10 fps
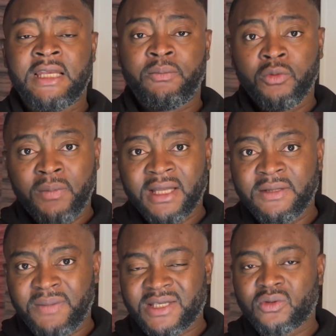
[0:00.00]
La plupart
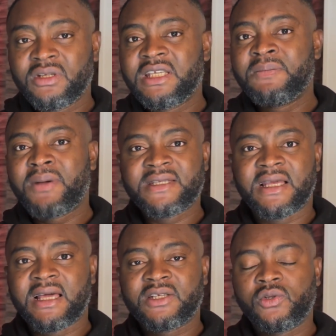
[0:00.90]
des personnes qui passent
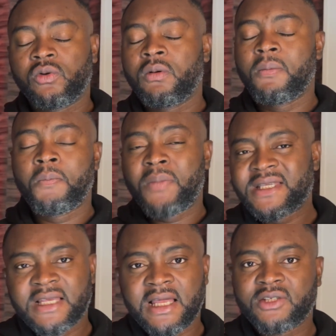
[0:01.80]
à l'action
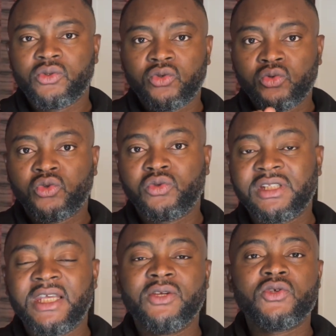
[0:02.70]
passent à l'action tout de
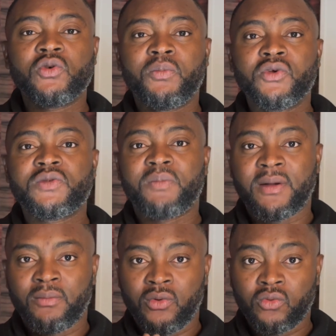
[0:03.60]
suite et ne se posent
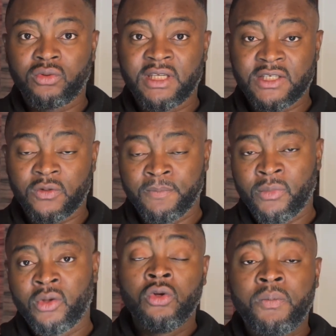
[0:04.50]
pas beaucoup de questions.
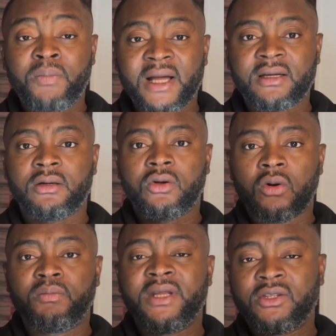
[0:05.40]
Le pack
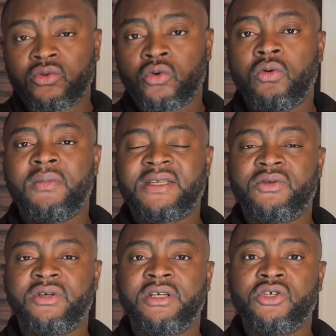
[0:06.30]
complet Turo
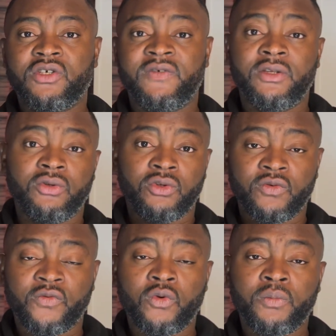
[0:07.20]
Mastery que je viens de
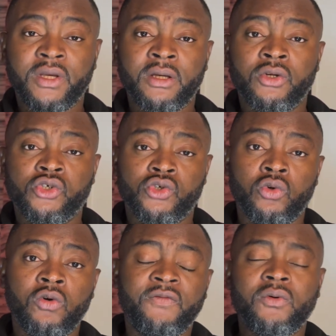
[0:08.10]
développer, je
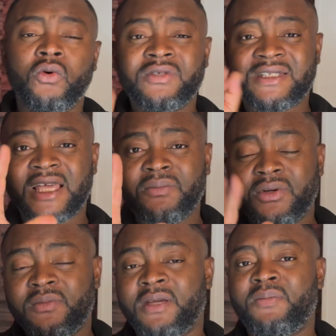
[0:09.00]
l'offre aux 5
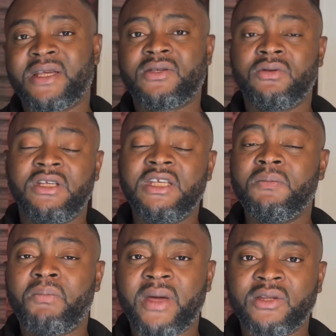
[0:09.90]
premières personnes qui
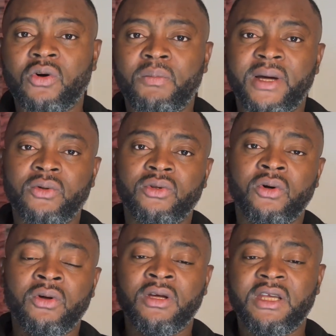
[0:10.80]
ne perdront pas le
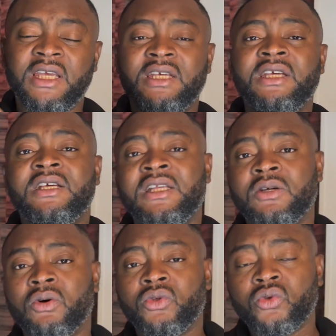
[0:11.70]
temps et qui
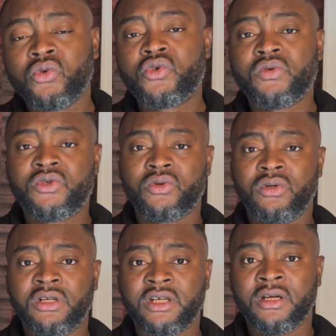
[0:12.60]
cliqueront tout de suite sur
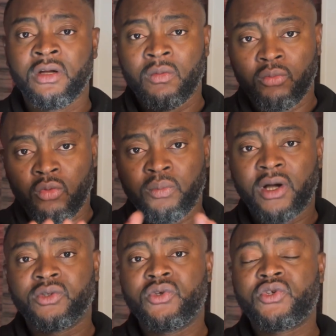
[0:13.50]
le lien pour
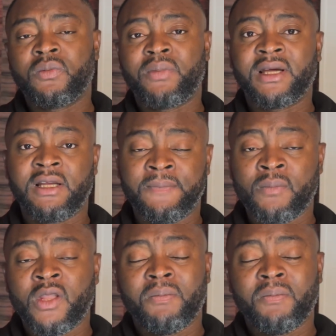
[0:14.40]
prendre ce pack-là.